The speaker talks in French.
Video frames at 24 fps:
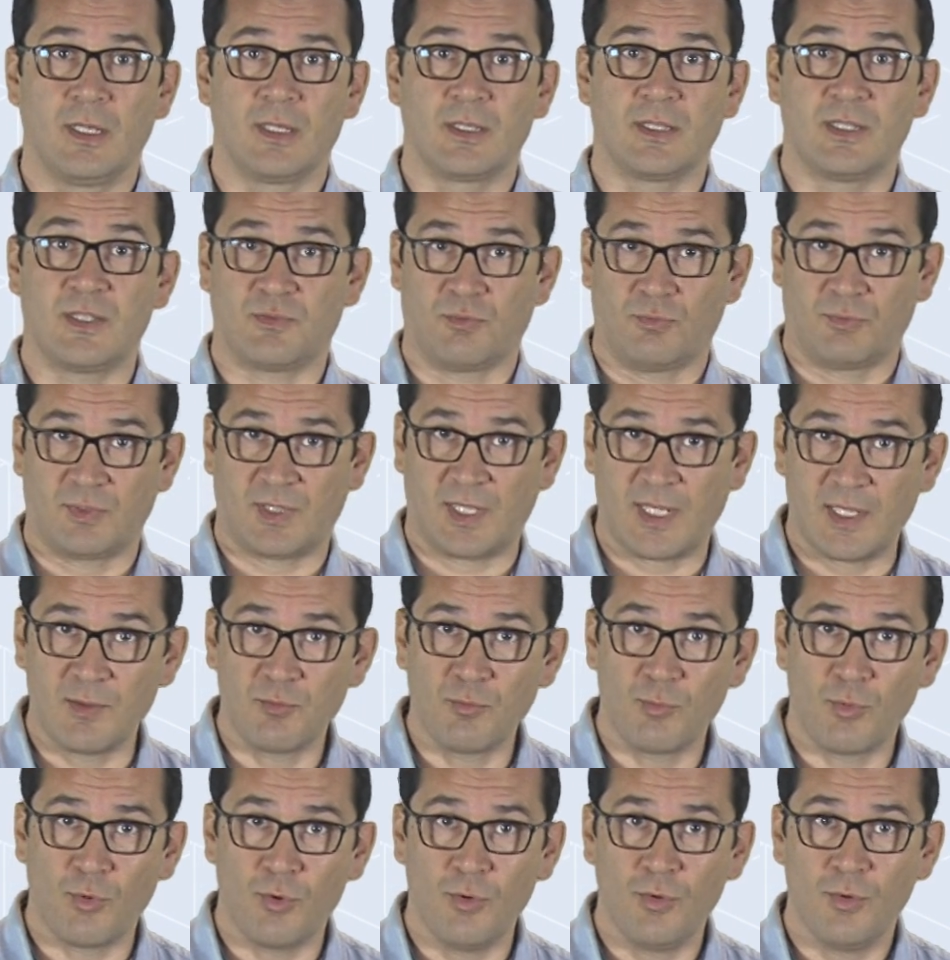qui sont très
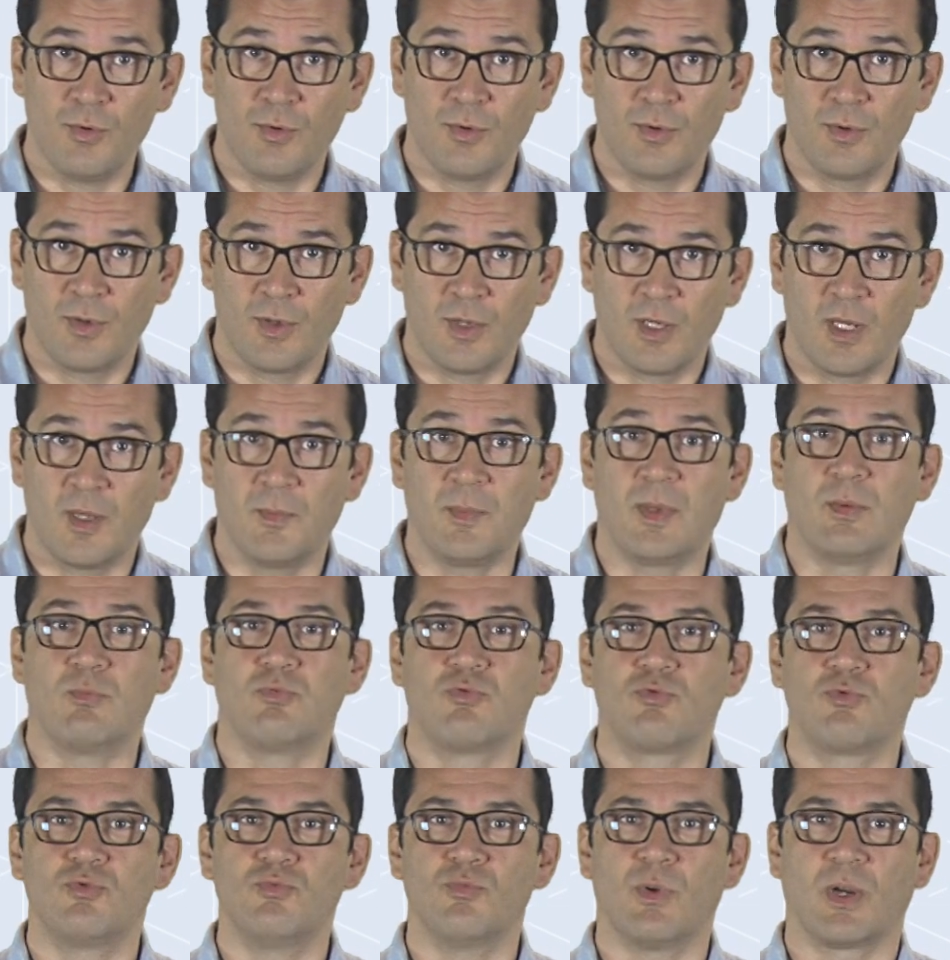nombreux, mais
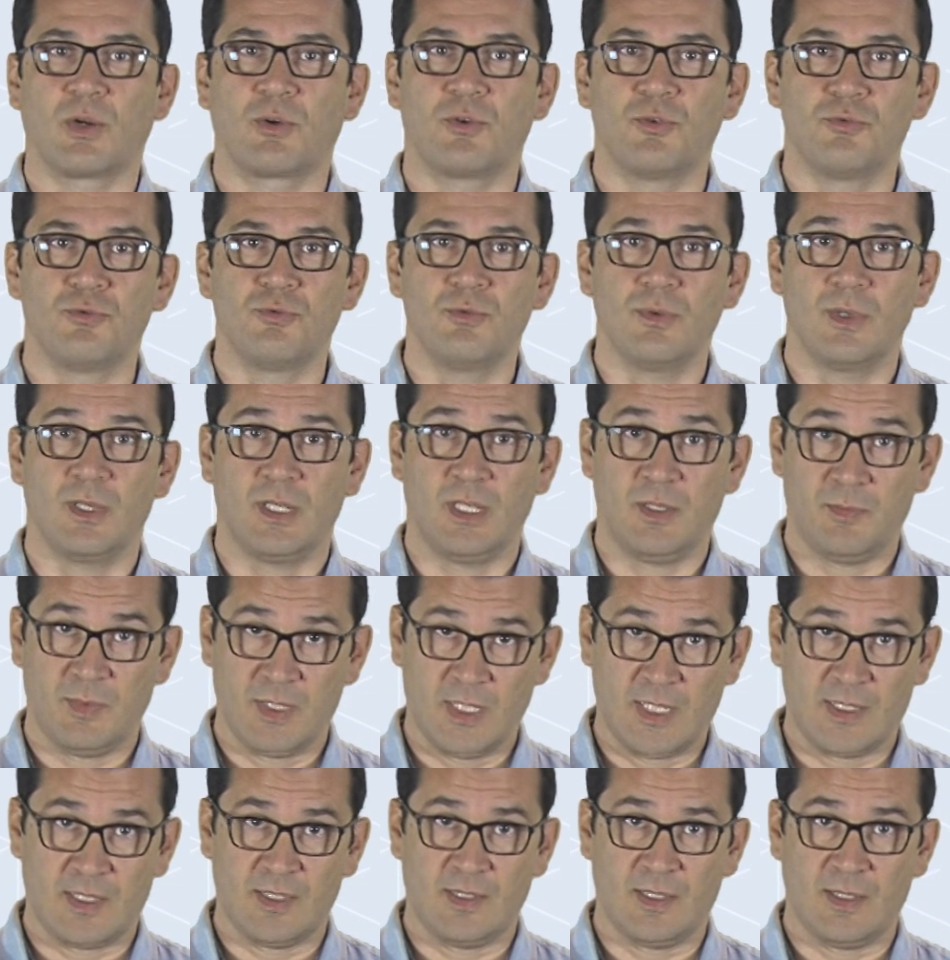beaucoup moins connus et
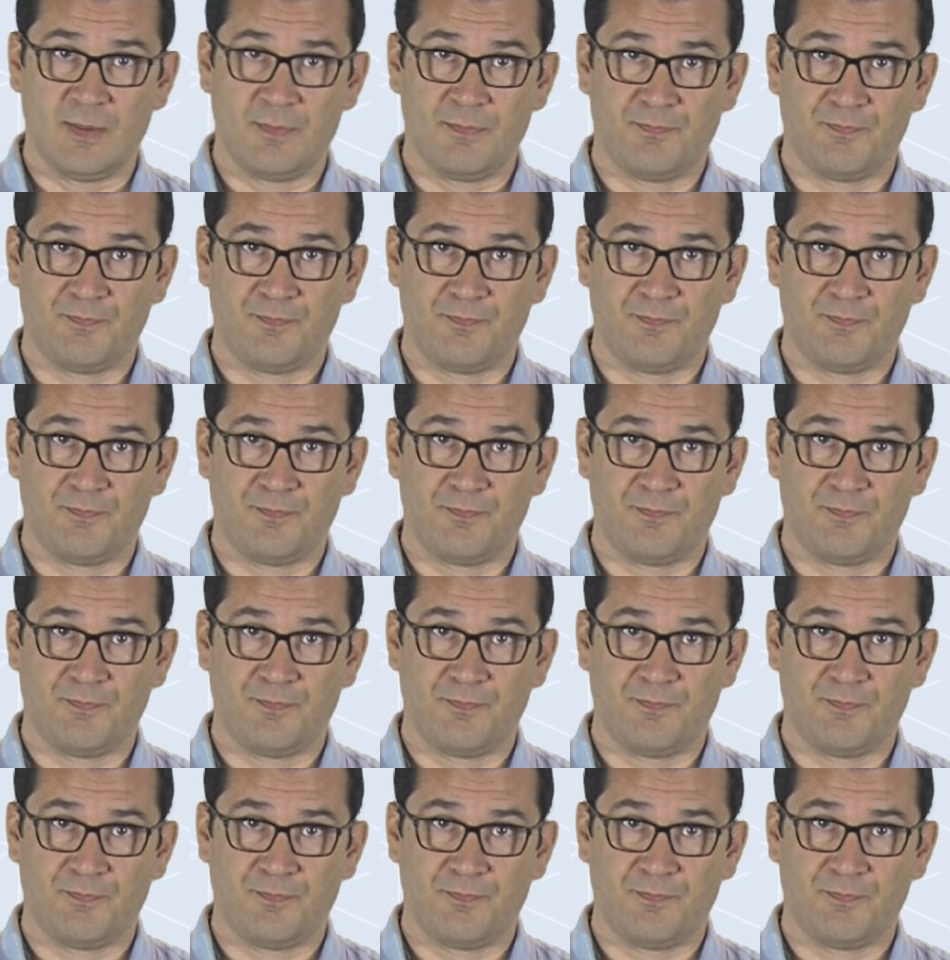médiatisés.